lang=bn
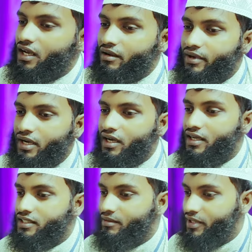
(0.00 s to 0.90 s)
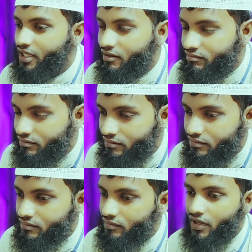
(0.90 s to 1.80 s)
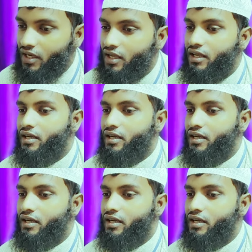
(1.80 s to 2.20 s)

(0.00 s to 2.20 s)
আমার কাজ আমি মানে